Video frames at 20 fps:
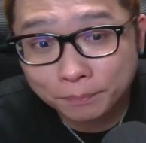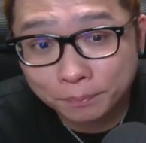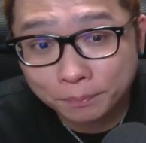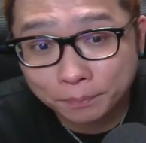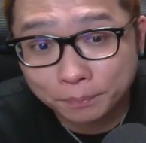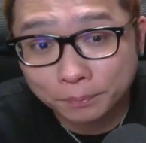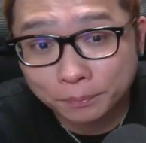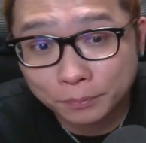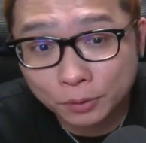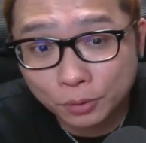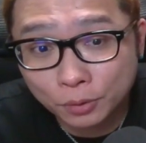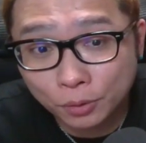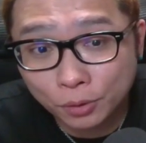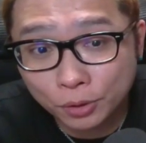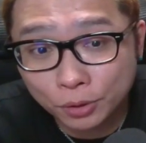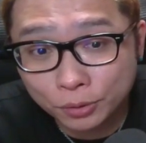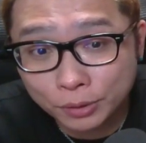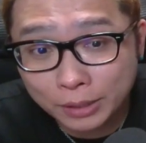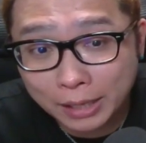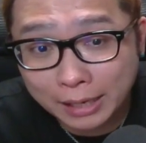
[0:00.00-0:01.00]
うん、どう
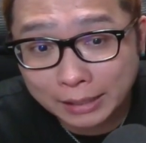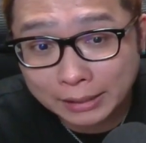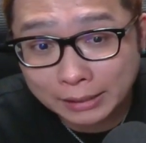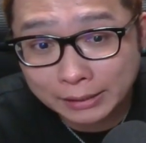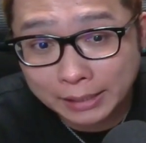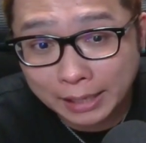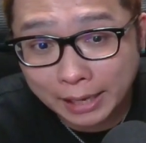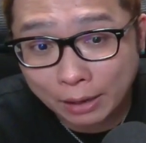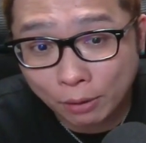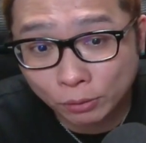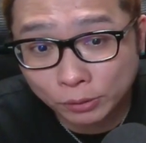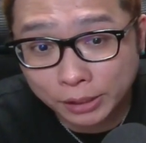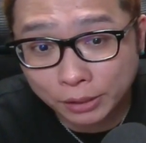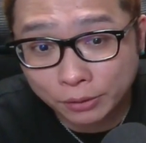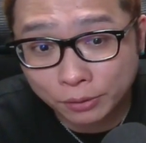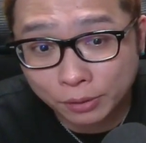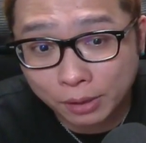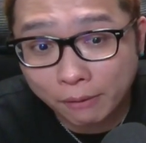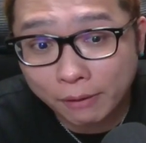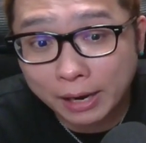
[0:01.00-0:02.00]
いう風な形で落ちて
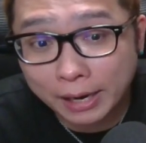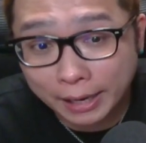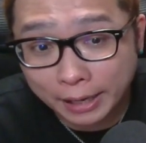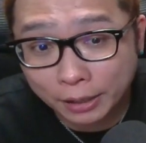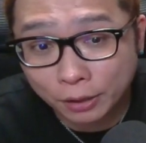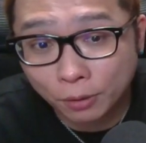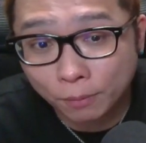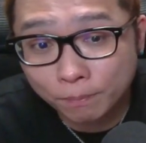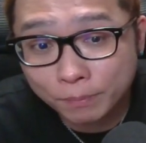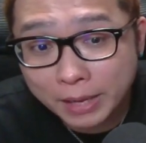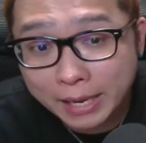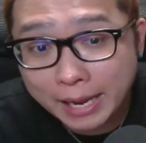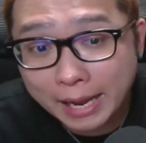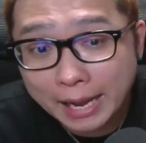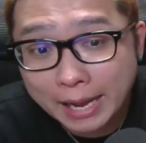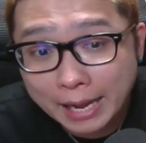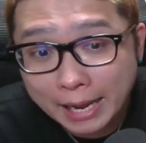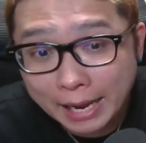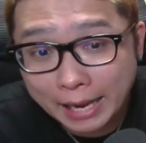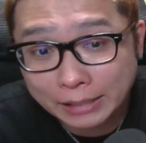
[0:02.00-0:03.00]
くるか分からへんけど。で、
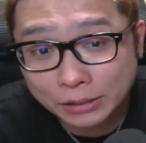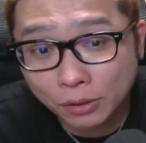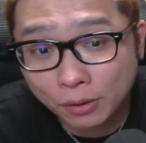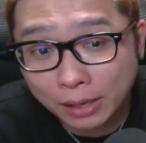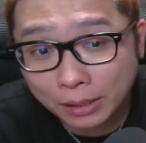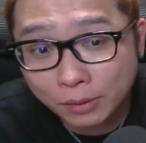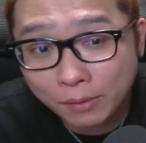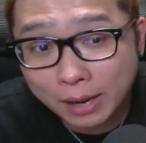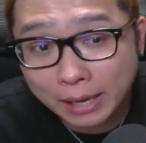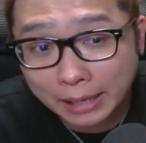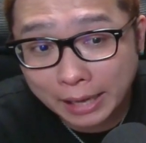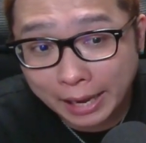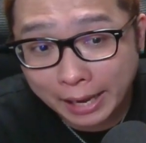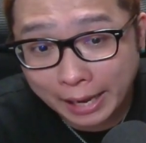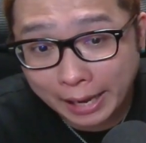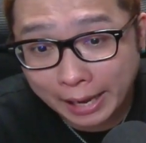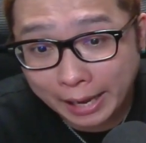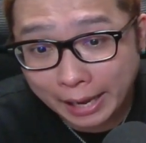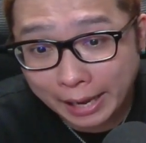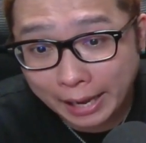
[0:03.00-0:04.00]
えー、その後は、
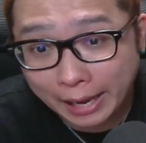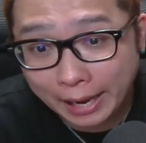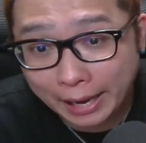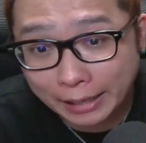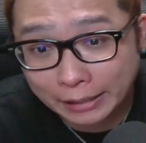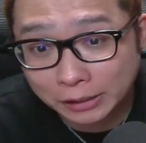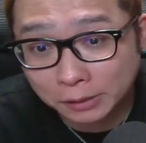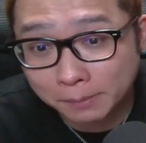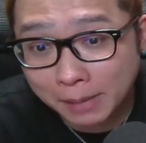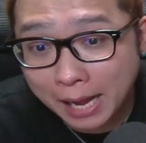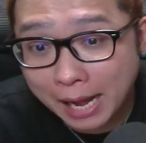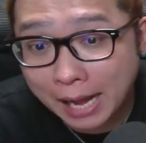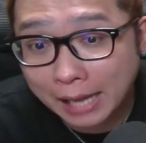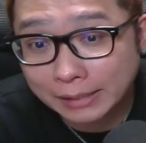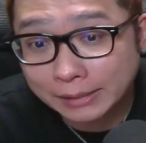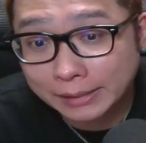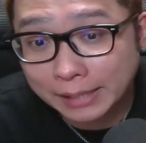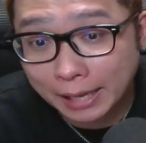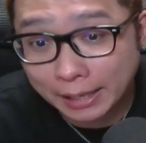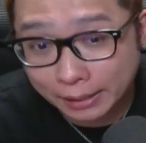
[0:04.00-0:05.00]
えー、1万
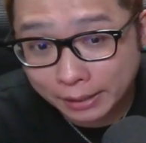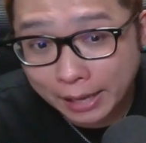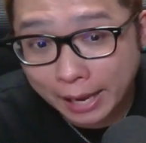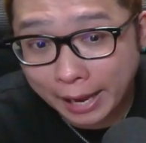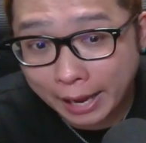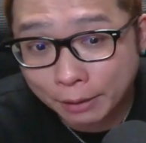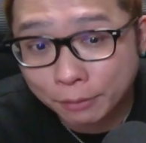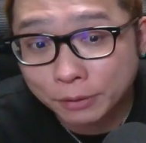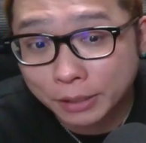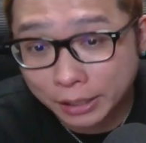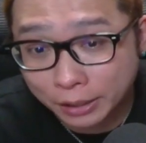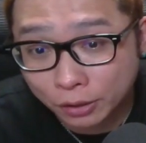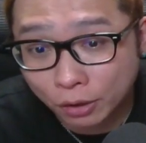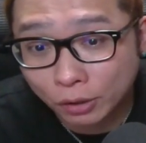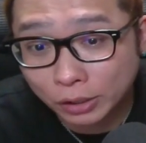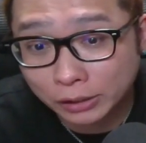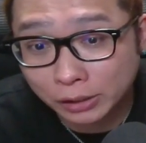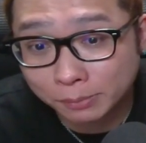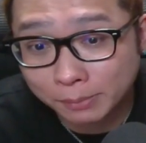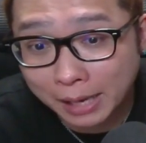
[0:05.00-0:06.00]
8000、えー、付近と、
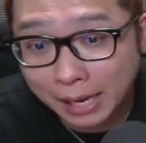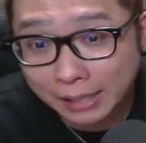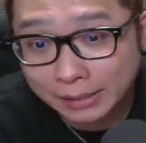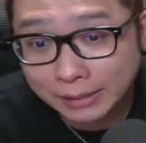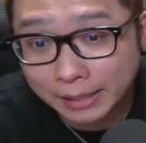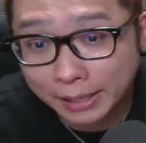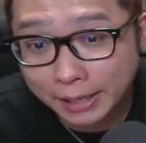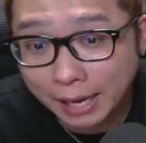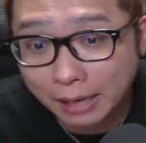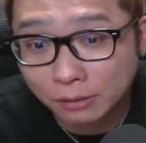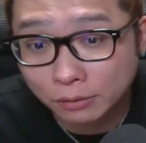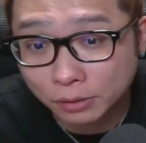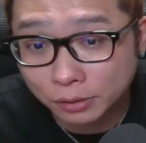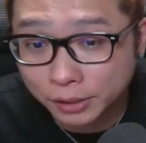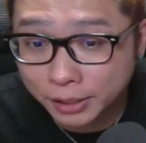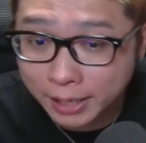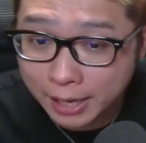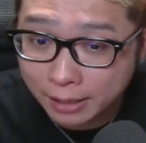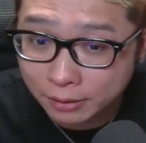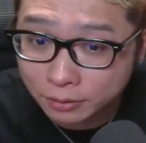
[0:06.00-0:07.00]
1万8100、
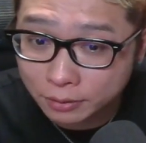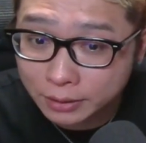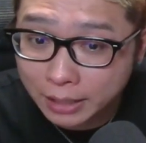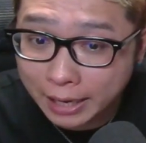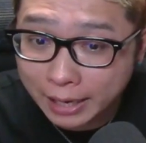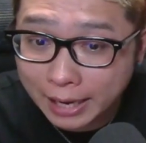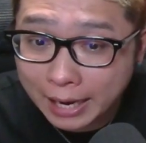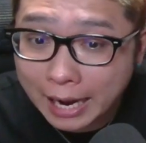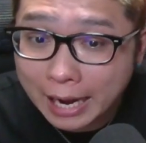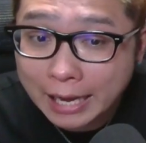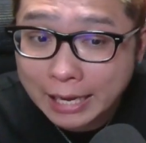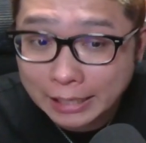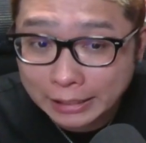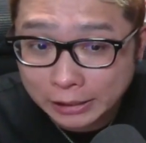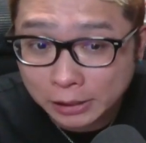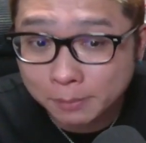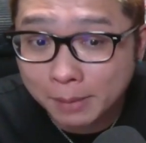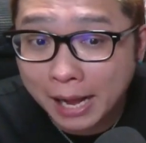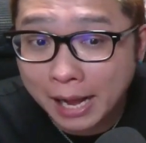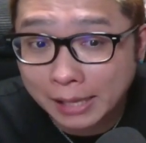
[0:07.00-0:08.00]
200ぐらいから
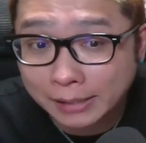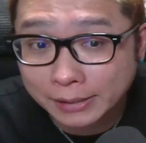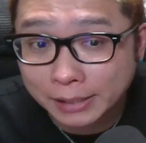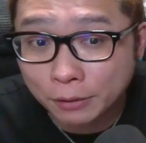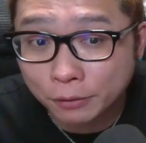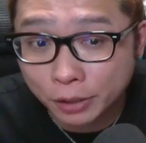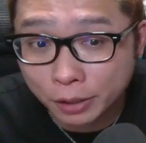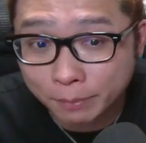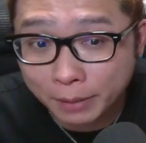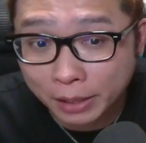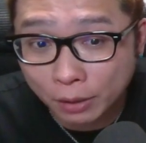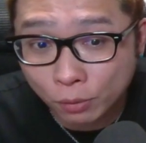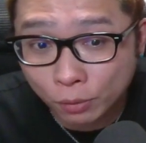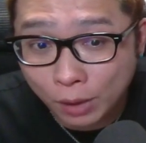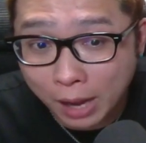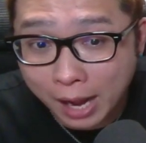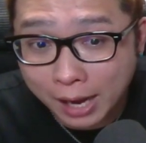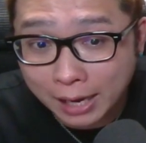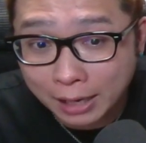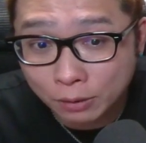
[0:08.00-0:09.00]
1万8000付近まで、こ
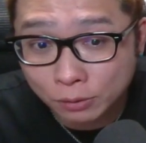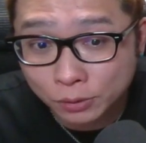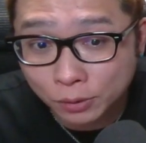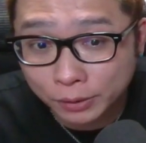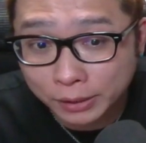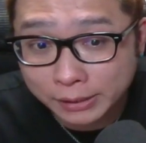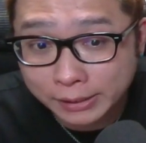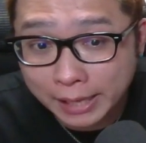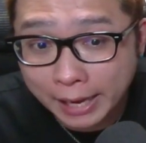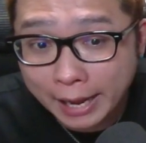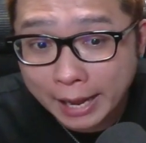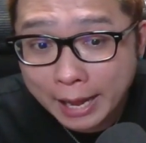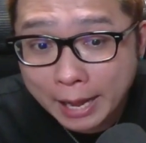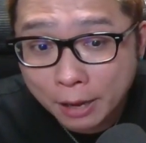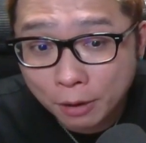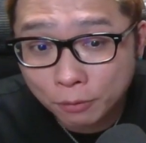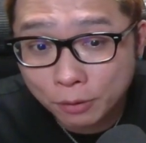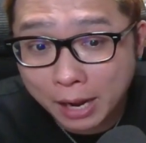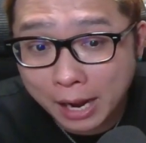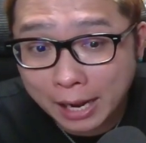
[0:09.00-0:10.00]
の赤のゾーンですね。
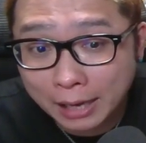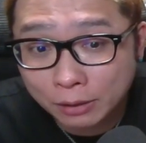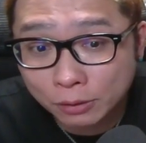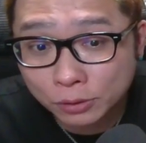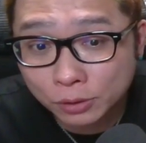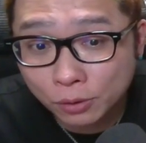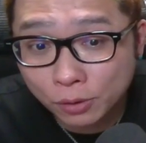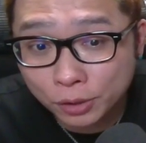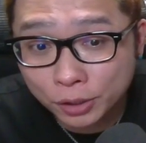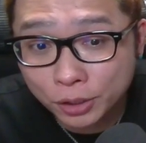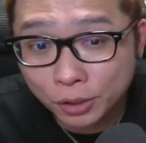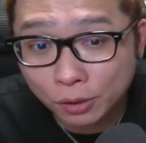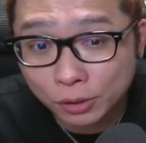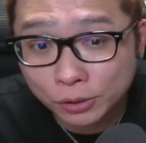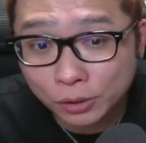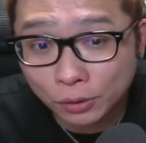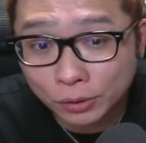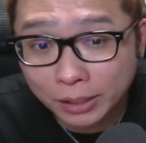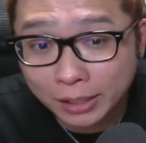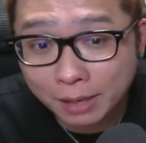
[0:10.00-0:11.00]
この赤のゾーンを広い
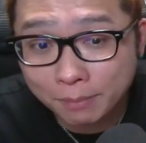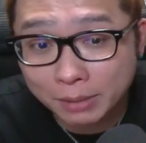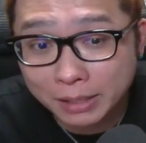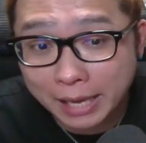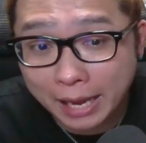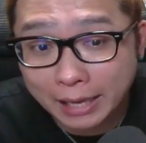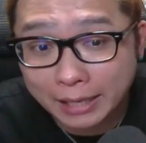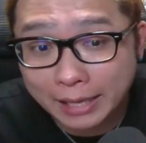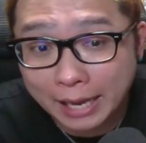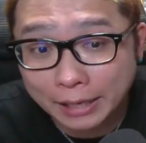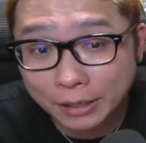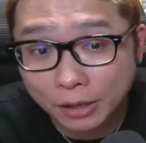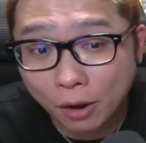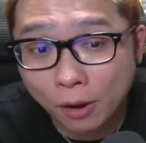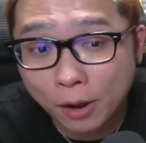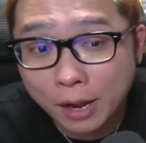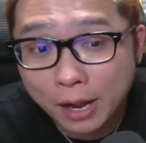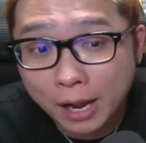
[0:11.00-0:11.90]
想定で見ていきたいと